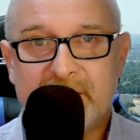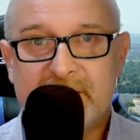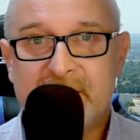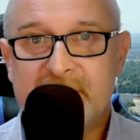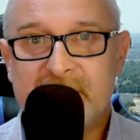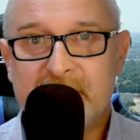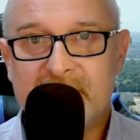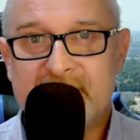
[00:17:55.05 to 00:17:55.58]
co
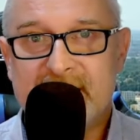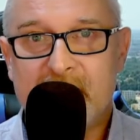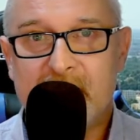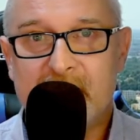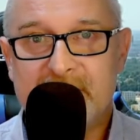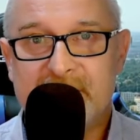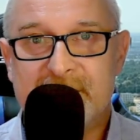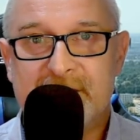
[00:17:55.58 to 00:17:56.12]
się
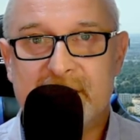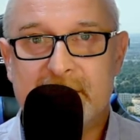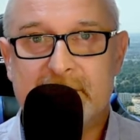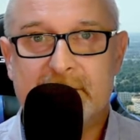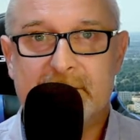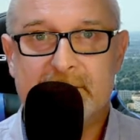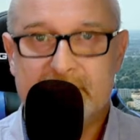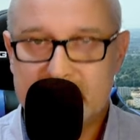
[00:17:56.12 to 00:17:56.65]
stało, że się
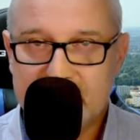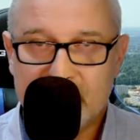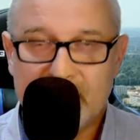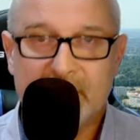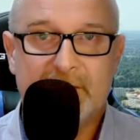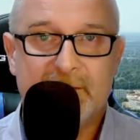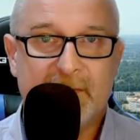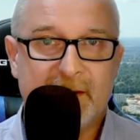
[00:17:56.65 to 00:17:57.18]

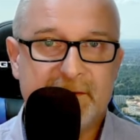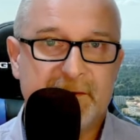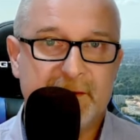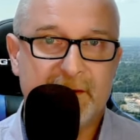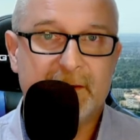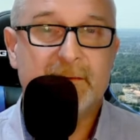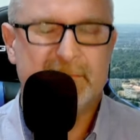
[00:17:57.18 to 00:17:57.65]
no właśnie.